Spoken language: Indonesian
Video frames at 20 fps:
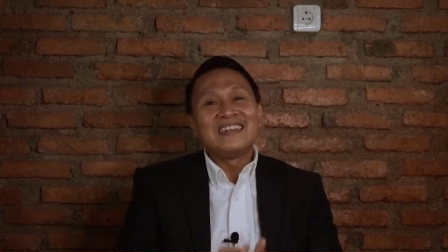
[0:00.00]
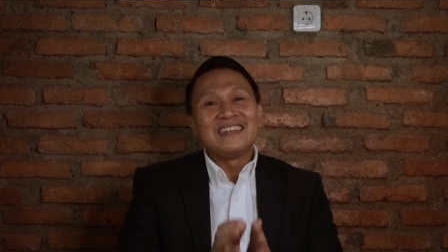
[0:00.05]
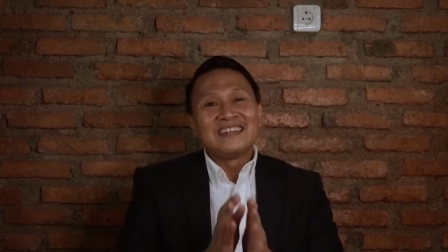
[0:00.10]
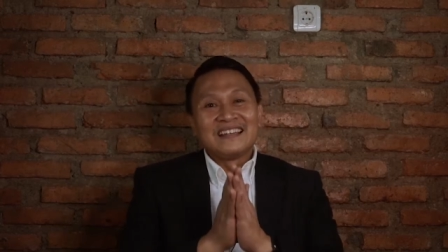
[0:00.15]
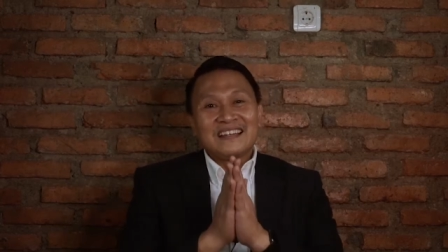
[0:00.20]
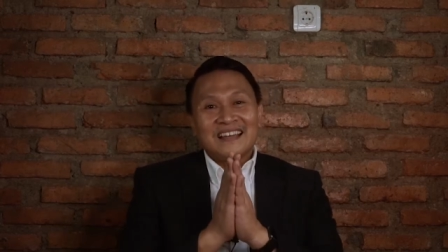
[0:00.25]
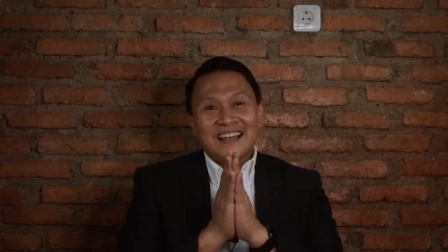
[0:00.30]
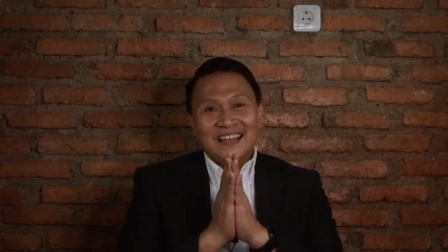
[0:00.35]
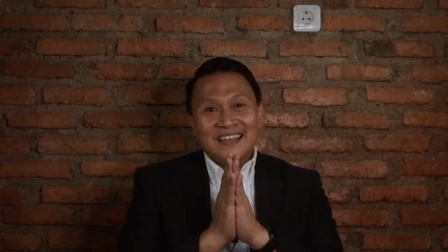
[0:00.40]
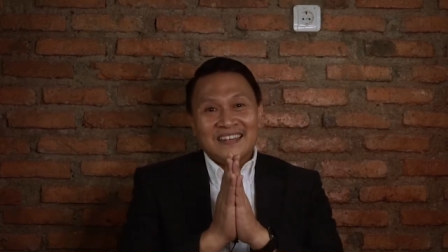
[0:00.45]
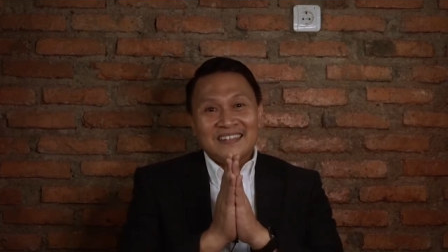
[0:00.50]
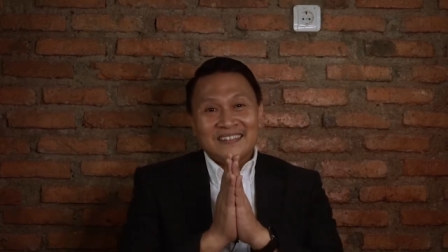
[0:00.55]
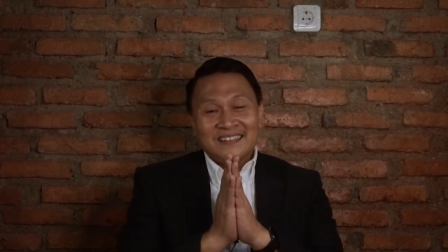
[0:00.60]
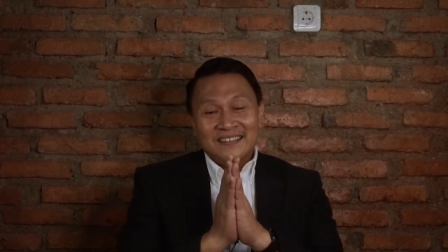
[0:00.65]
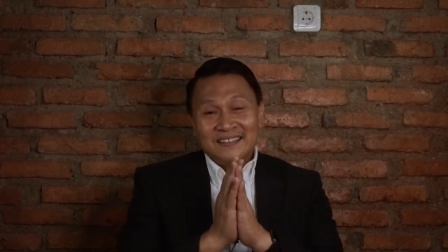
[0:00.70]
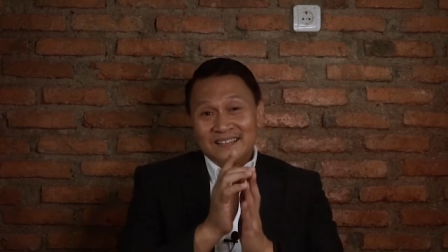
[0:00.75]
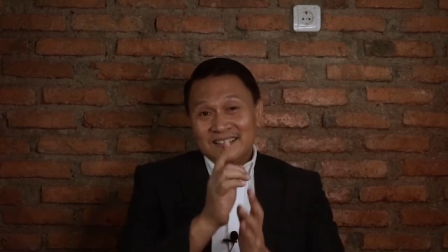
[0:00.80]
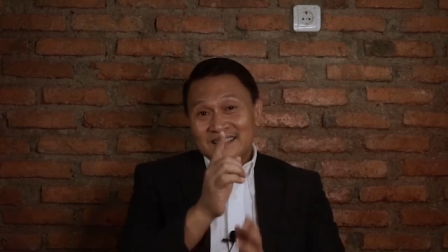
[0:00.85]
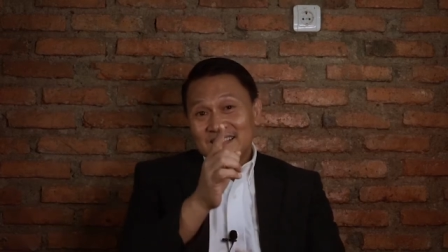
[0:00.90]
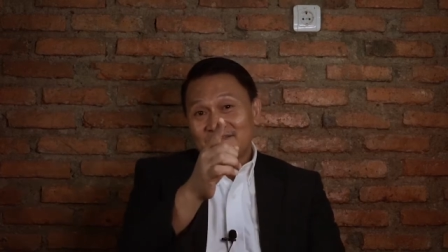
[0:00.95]
dengan
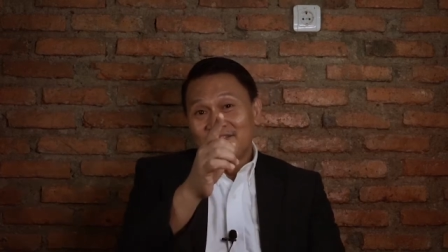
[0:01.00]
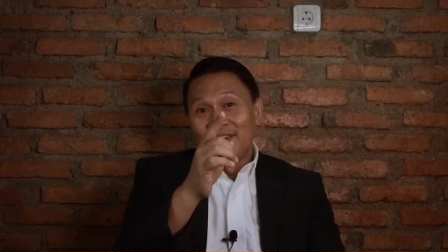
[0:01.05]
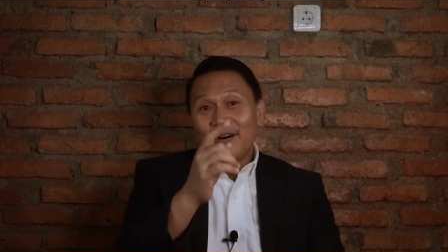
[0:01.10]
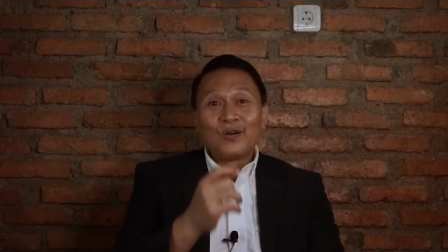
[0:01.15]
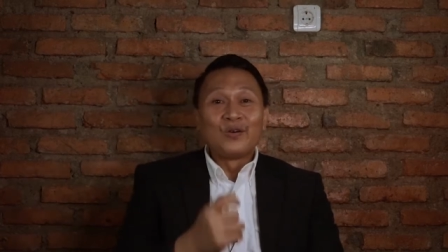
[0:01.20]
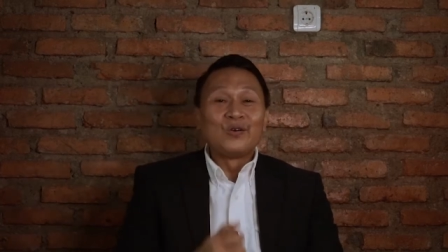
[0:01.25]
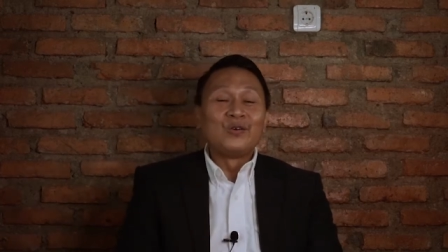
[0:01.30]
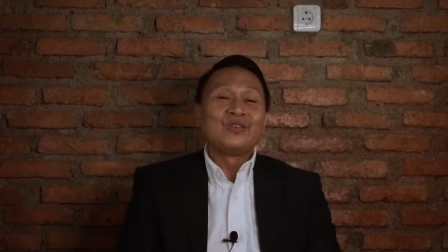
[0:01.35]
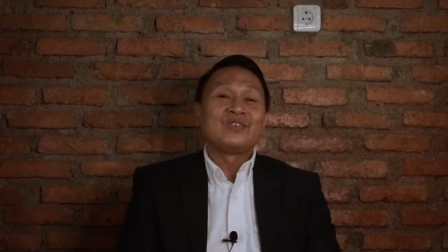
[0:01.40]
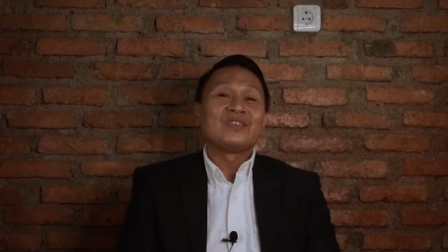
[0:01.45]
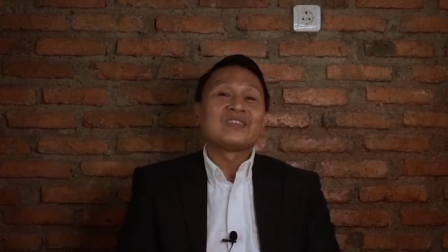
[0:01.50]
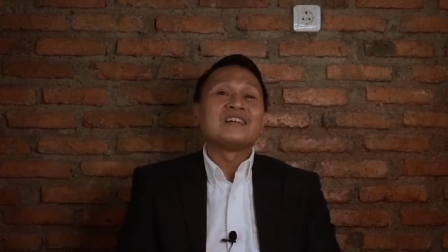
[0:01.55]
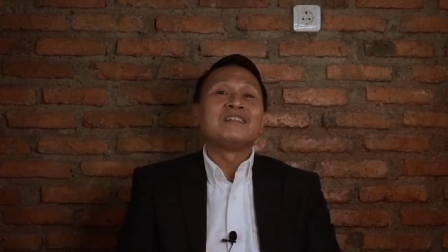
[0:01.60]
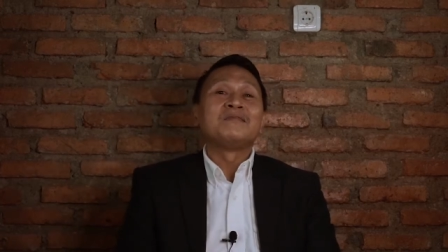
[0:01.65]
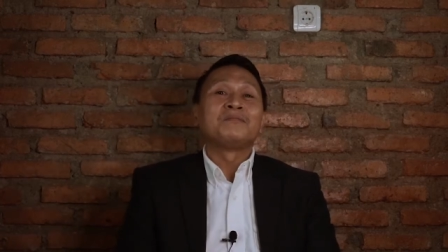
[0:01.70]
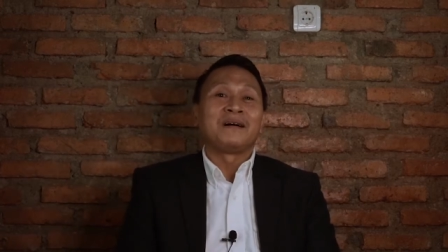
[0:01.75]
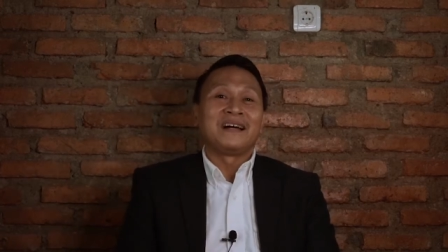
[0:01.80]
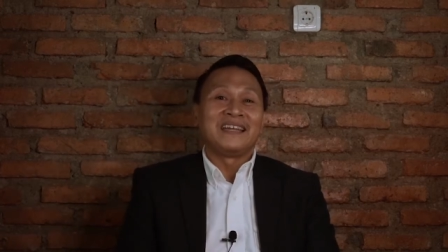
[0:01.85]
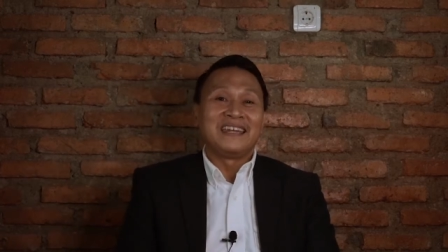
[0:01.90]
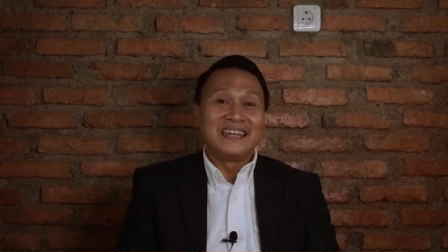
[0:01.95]
fokus
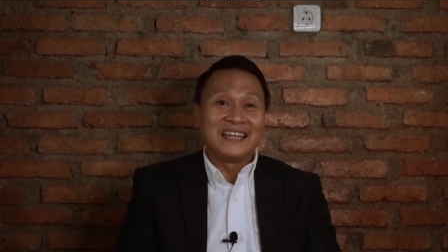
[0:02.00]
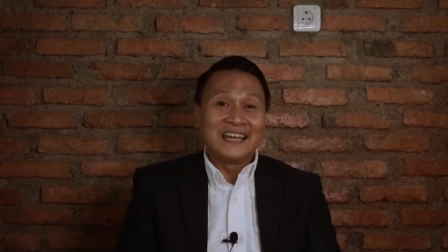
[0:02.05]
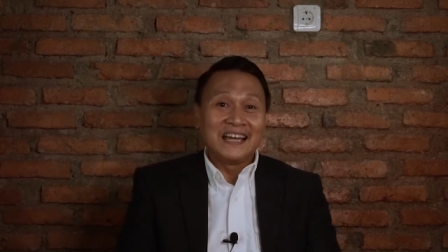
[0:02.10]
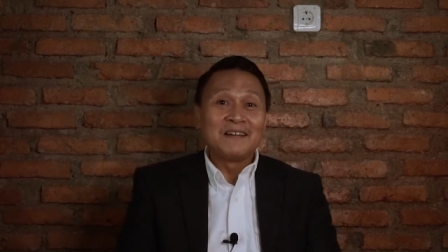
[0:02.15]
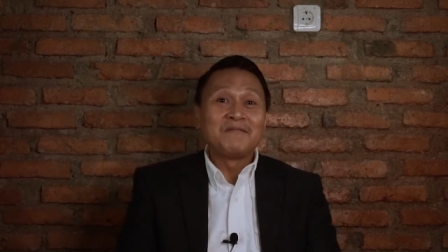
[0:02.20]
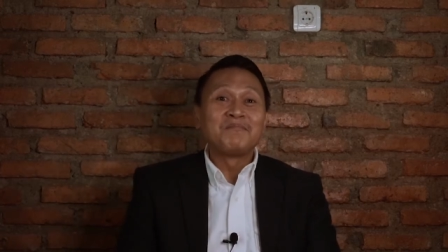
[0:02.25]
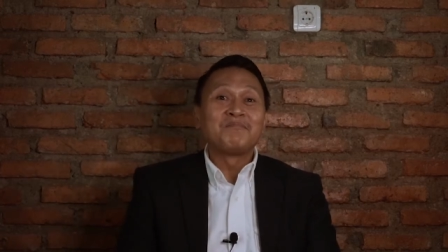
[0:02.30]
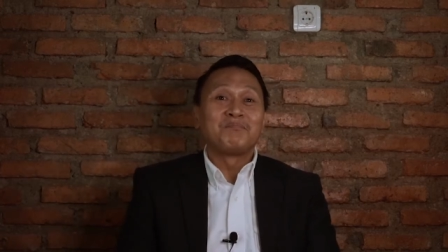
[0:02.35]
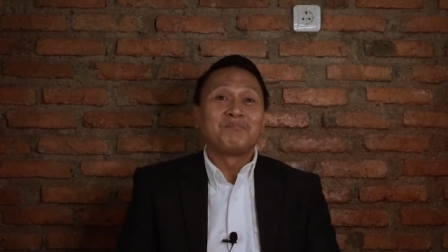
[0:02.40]
kepada